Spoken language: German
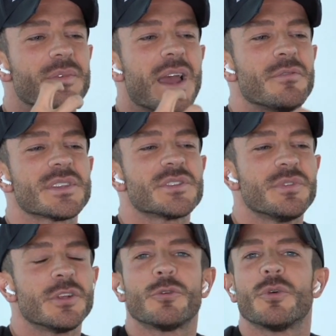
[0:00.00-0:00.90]
einfach zu
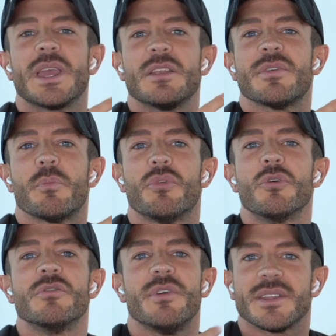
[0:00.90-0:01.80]
viel Glykogen
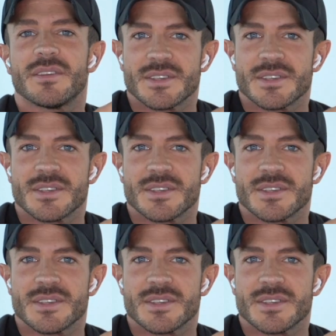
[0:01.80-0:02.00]
verpulvert,